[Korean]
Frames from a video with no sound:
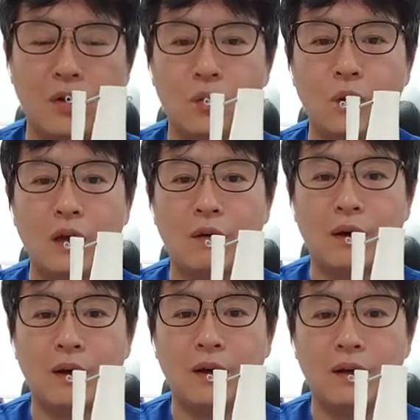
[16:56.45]

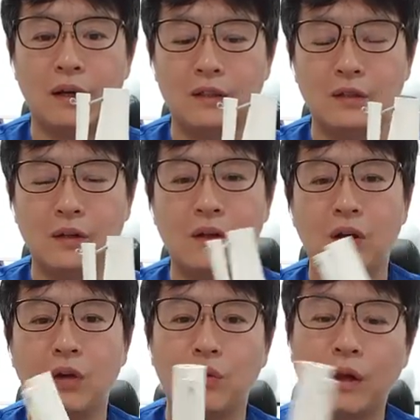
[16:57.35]
외과에서
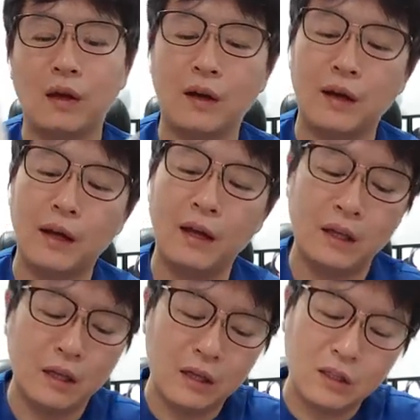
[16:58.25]
외과의
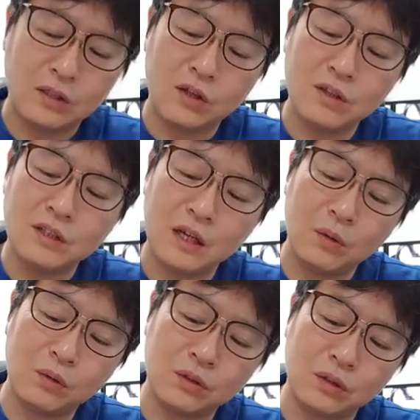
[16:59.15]

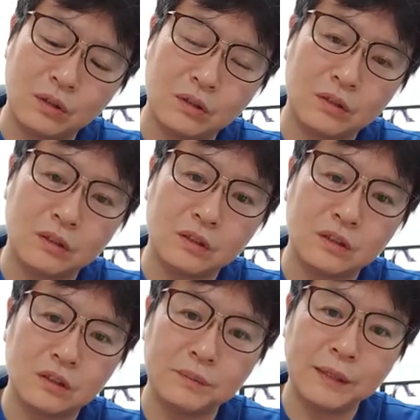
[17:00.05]
선상골절,
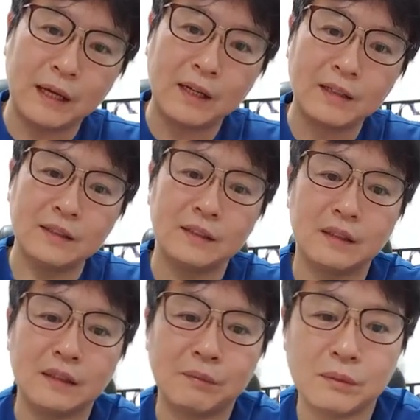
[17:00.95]
즉 금이 안 갔을 때
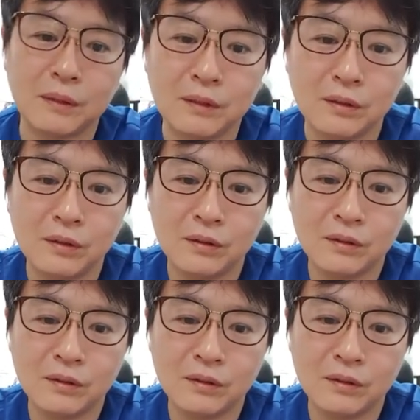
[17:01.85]
잠시만요.